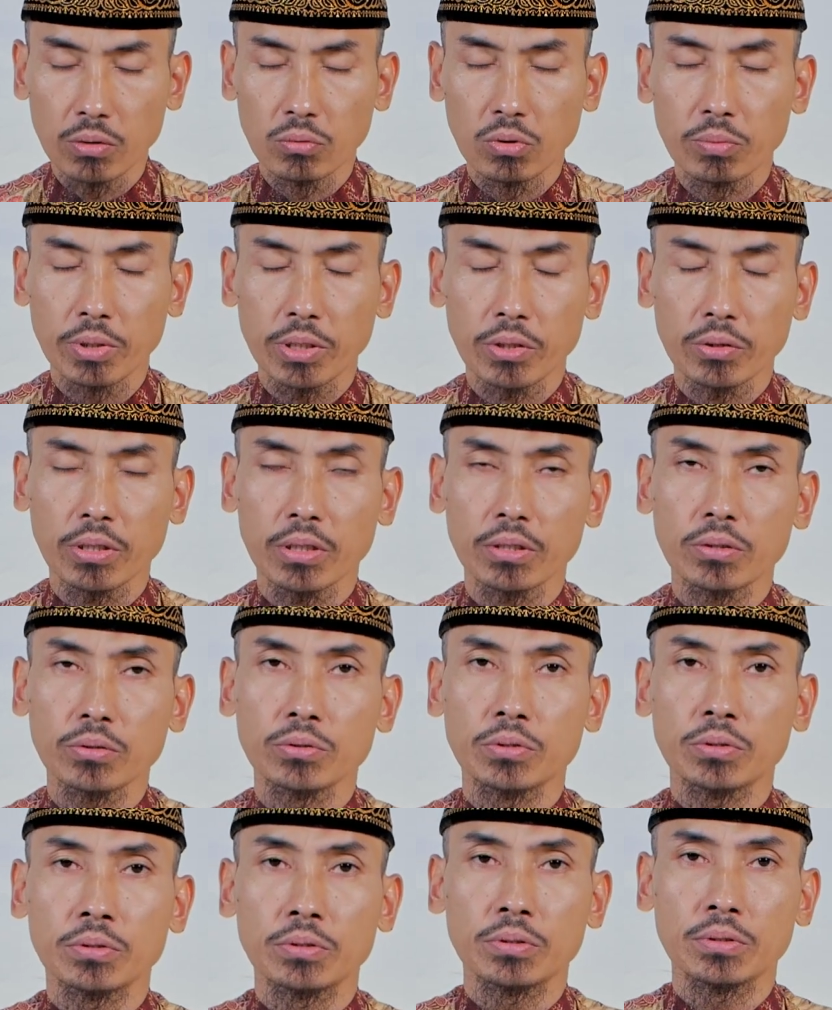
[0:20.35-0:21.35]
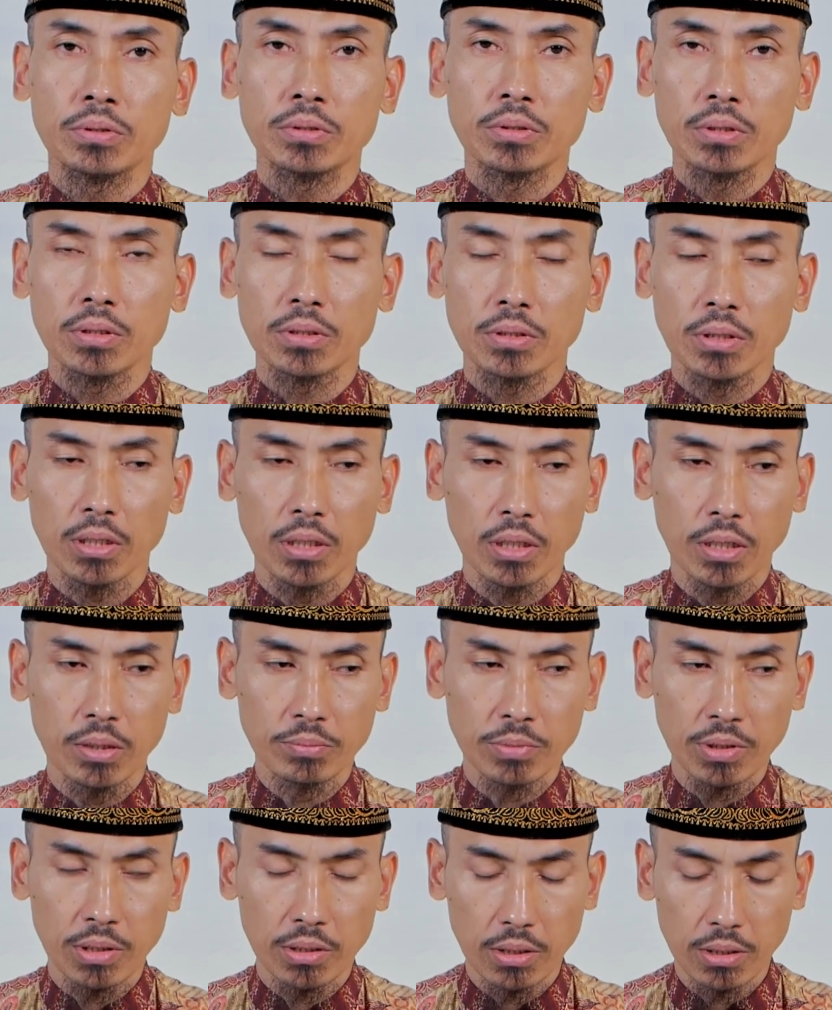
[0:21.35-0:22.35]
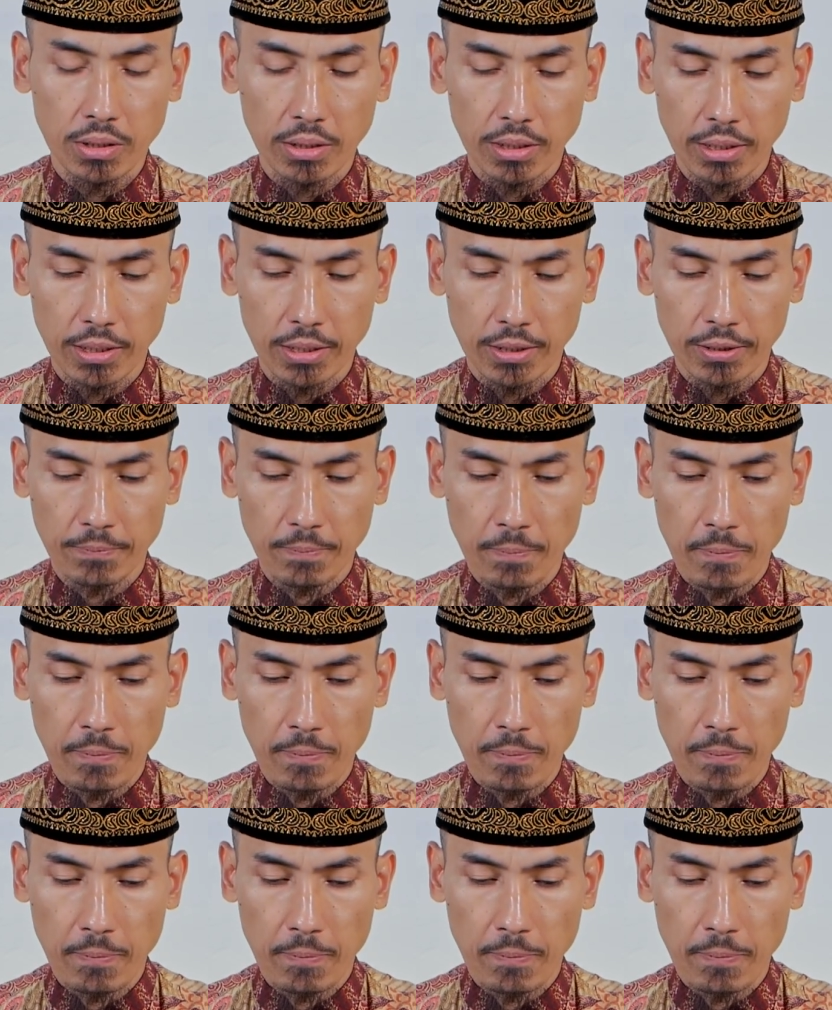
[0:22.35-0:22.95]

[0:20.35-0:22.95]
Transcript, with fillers: wabarakatuh Innalhamdulillah